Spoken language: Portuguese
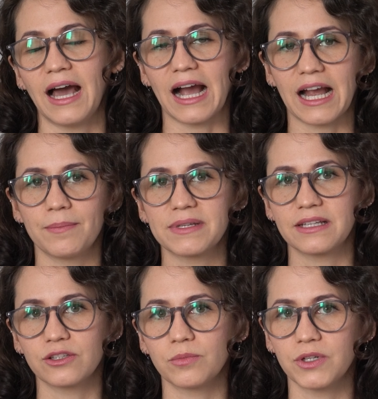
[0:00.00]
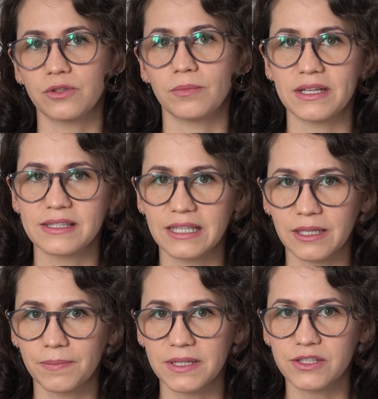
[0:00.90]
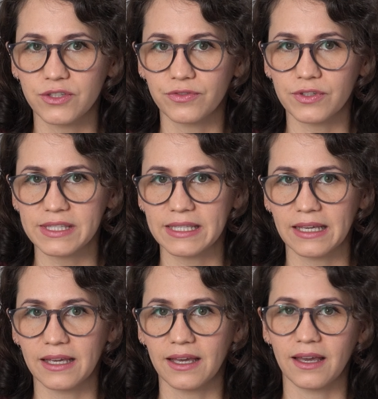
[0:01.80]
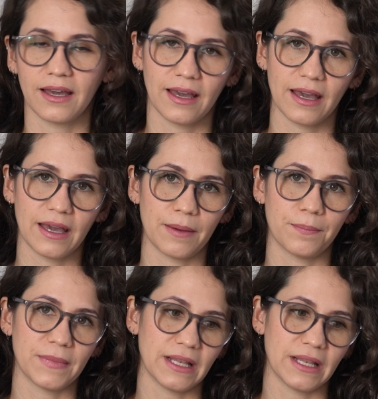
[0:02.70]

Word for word: acaba sendo muito mais simples de você é,